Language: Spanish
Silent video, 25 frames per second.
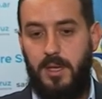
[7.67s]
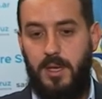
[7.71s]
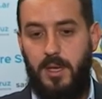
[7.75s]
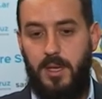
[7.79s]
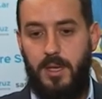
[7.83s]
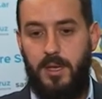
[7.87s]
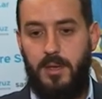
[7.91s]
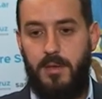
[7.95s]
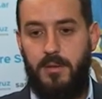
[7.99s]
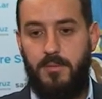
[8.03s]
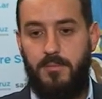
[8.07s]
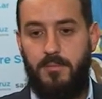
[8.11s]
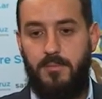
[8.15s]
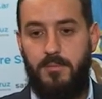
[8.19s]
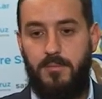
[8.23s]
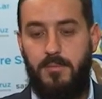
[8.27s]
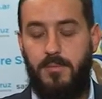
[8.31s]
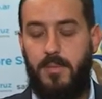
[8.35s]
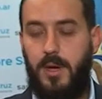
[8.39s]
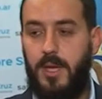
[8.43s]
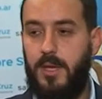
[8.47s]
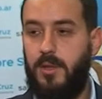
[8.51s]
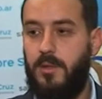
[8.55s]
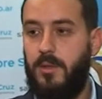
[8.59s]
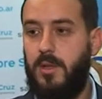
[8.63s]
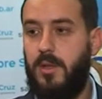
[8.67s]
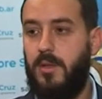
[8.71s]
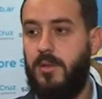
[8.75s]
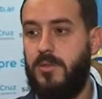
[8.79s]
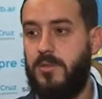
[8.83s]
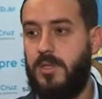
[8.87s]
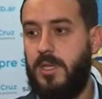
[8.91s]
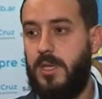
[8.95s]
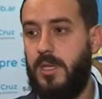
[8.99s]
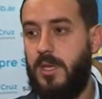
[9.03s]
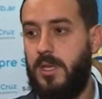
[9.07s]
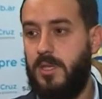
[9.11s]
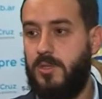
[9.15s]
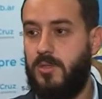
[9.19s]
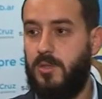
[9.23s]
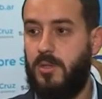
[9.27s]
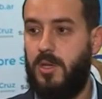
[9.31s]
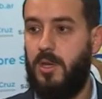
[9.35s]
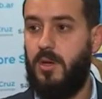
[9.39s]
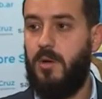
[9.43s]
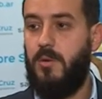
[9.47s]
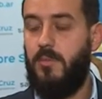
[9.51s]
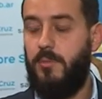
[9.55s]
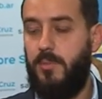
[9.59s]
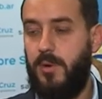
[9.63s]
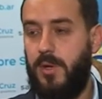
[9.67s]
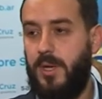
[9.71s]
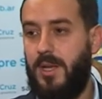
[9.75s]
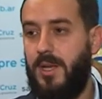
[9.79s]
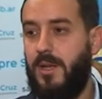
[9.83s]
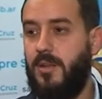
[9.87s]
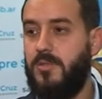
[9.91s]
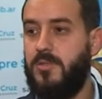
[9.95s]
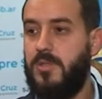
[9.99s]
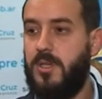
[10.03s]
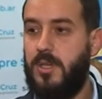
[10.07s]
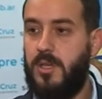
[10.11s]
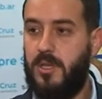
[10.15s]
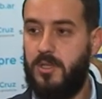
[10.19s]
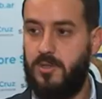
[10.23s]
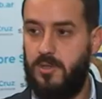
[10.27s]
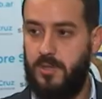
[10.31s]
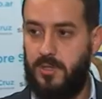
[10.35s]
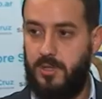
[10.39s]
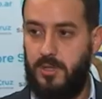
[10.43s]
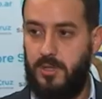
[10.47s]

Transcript: en varios de los ingresos que componen los ingresos